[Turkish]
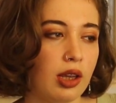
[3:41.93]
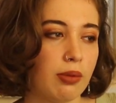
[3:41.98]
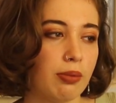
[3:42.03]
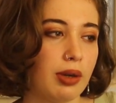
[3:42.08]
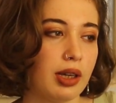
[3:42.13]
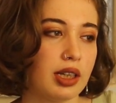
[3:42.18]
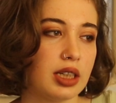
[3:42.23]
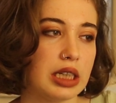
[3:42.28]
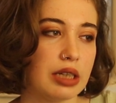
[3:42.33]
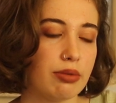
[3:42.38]

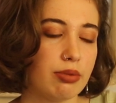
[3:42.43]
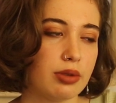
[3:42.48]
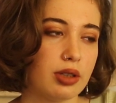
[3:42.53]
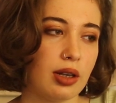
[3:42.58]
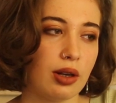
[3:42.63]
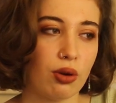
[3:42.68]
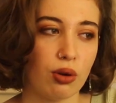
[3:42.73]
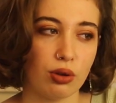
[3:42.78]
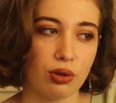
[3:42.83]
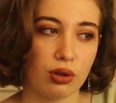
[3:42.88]
Peki
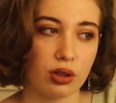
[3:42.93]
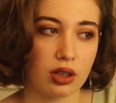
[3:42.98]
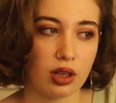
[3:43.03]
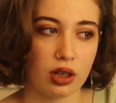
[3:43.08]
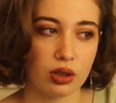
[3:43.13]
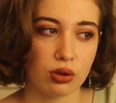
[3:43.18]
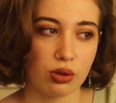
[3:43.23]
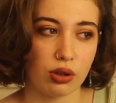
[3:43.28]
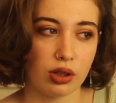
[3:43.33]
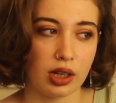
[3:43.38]
cebimize
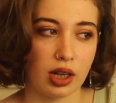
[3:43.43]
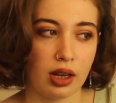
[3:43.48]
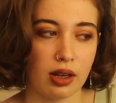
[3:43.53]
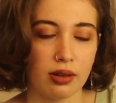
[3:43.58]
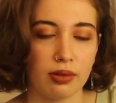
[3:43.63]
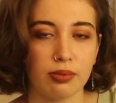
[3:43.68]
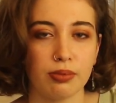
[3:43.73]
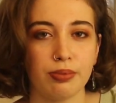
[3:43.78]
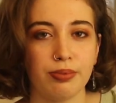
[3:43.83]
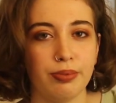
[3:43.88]
koyduktan sonra
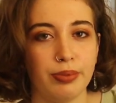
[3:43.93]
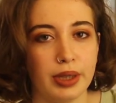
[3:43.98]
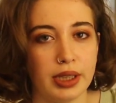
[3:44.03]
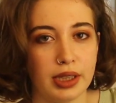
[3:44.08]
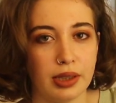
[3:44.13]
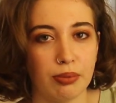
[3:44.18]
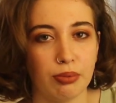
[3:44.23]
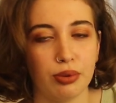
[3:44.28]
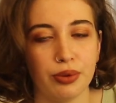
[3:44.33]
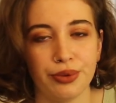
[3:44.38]

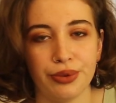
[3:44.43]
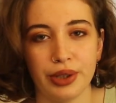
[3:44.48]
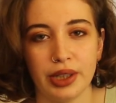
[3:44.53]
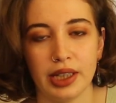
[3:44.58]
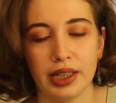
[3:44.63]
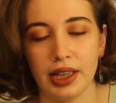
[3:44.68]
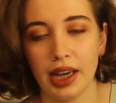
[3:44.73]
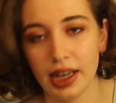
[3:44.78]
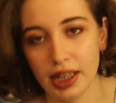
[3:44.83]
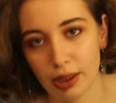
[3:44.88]
bizim bu
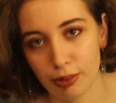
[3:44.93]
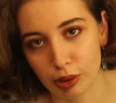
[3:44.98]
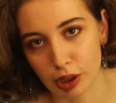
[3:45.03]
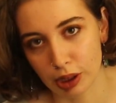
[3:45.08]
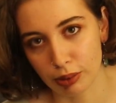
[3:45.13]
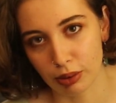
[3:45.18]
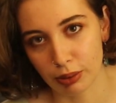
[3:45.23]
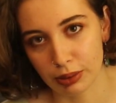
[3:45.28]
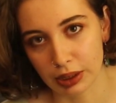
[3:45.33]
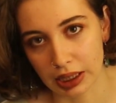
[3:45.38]
fiili neyle
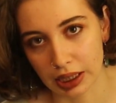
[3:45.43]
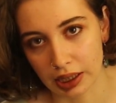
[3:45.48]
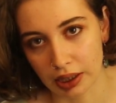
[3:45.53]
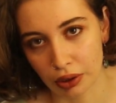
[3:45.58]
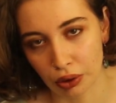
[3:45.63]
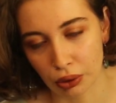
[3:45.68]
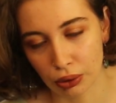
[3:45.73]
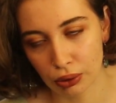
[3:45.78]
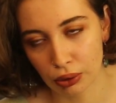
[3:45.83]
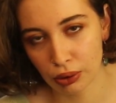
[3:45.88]
bitirmemiz
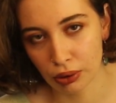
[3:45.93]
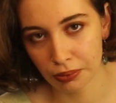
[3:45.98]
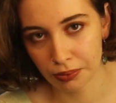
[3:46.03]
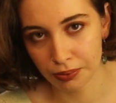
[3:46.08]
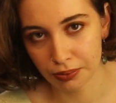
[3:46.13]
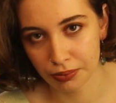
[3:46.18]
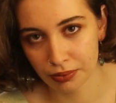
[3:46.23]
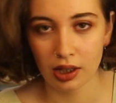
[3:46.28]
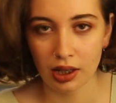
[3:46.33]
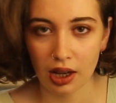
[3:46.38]
gerekiyordu?
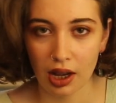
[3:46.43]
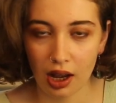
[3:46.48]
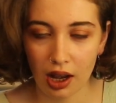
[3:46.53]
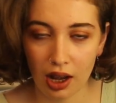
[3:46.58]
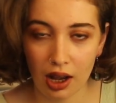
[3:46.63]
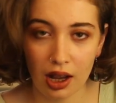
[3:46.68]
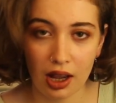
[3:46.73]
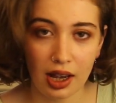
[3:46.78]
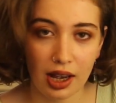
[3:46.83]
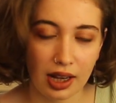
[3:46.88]

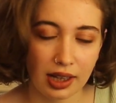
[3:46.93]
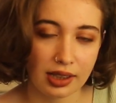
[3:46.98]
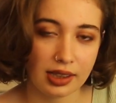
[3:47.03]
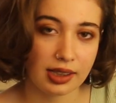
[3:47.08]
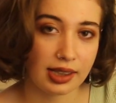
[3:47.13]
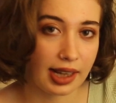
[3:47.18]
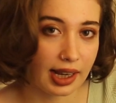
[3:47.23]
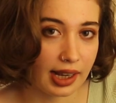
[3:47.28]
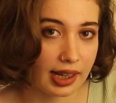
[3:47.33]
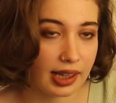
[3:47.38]
A, N,
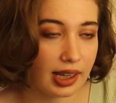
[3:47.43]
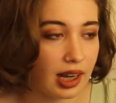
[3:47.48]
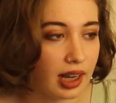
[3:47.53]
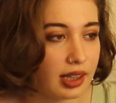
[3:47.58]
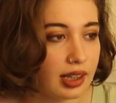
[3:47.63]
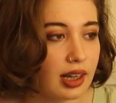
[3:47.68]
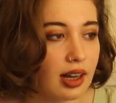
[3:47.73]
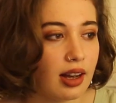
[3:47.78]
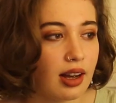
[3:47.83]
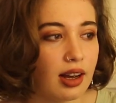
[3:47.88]
T
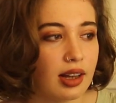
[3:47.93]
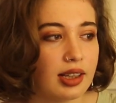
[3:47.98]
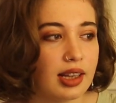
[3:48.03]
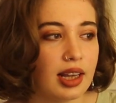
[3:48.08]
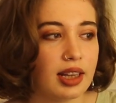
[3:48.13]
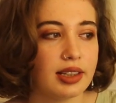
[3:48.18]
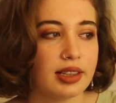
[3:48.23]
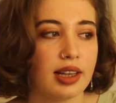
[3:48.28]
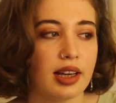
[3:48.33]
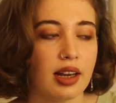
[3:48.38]
yani A,
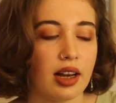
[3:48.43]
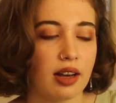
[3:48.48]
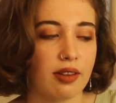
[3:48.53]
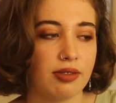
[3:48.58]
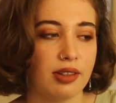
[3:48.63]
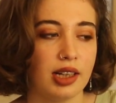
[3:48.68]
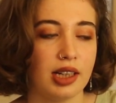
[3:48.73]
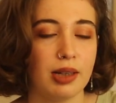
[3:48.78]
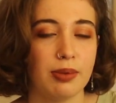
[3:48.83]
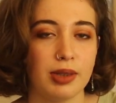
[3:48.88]
N, T
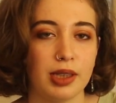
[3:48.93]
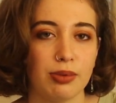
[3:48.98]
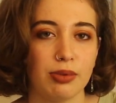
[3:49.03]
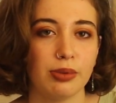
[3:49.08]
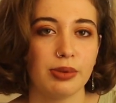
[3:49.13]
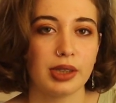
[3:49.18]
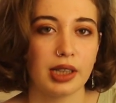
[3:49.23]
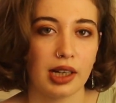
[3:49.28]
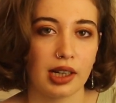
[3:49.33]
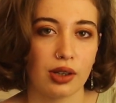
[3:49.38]
harfleriyle
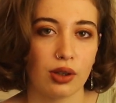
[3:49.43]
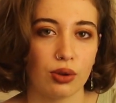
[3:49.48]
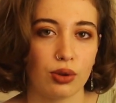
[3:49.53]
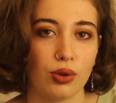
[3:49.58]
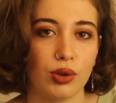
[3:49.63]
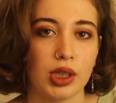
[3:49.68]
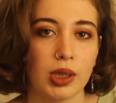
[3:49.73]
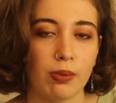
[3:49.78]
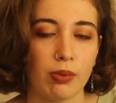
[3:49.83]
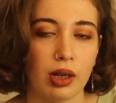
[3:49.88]
bitirmemiz
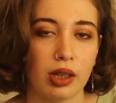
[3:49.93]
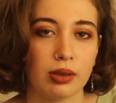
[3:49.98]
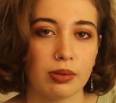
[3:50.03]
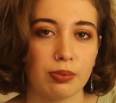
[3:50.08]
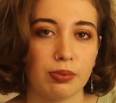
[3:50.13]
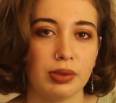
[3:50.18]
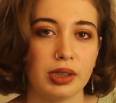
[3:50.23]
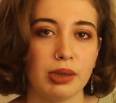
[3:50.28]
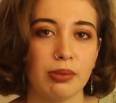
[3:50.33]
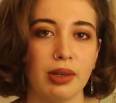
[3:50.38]
gerekiyordu. O zaman
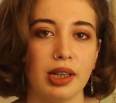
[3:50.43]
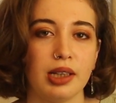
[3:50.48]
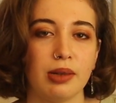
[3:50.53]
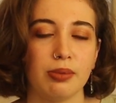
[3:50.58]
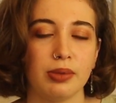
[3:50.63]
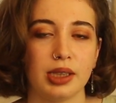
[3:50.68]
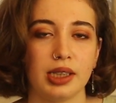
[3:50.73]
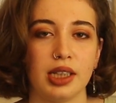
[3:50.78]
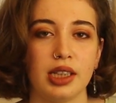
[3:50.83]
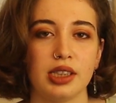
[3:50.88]
bizim
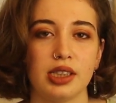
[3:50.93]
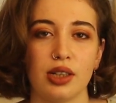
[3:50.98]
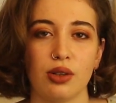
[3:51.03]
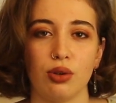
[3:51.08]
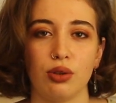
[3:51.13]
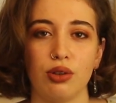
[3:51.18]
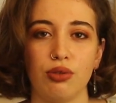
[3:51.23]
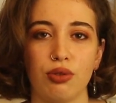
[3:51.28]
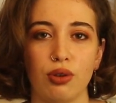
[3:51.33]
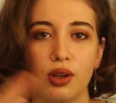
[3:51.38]
elimizde
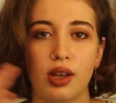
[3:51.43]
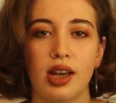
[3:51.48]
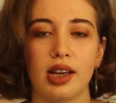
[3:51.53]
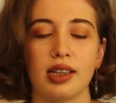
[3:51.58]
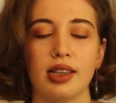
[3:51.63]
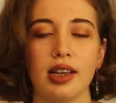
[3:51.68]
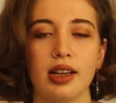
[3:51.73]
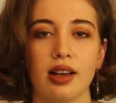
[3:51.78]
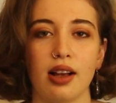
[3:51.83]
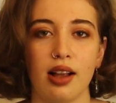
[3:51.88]
gerondif
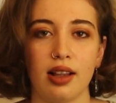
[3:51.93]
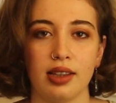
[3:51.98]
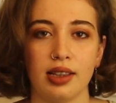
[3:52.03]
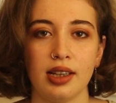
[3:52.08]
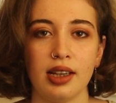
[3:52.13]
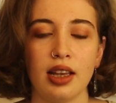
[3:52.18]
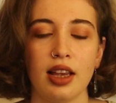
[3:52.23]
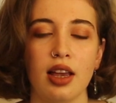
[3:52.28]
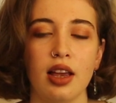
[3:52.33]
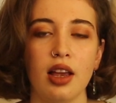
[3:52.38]
olarak ne
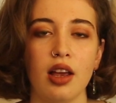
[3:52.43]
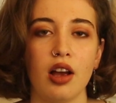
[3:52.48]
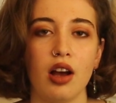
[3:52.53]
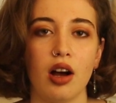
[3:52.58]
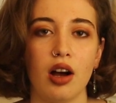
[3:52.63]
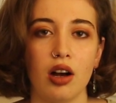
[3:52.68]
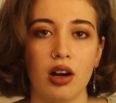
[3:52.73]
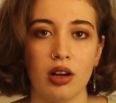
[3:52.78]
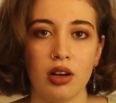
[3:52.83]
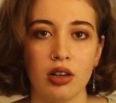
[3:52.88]
kaldı?
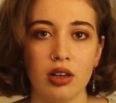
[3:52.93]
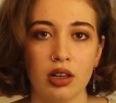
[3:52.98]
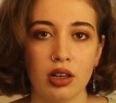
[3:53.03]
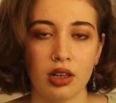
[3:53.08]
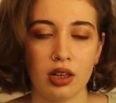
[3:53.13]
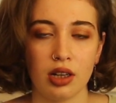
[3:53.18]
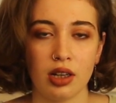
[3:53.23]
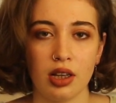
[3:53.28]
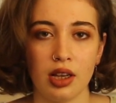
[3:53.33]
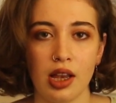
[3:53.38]
En,
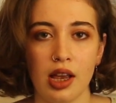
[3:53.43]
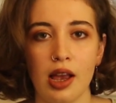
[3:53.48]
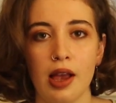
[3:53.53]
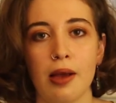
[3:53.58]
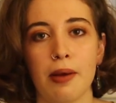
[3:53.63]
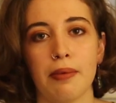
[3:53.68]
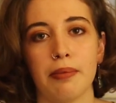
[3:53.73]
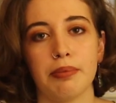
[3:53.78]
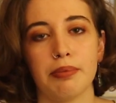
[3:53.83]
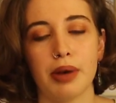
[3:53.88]

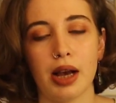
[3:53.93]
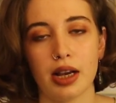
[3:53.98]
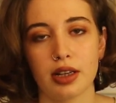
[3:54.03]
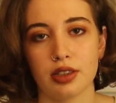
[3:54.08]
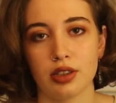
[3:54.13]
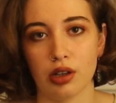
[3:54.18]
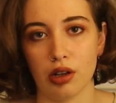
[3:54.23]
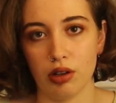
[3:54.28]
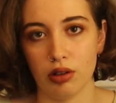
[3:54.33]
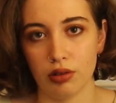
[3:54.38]

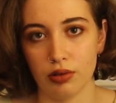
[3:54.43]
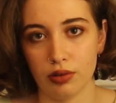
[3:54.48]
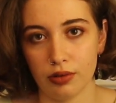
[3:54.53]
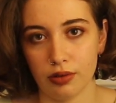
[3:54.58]
partant.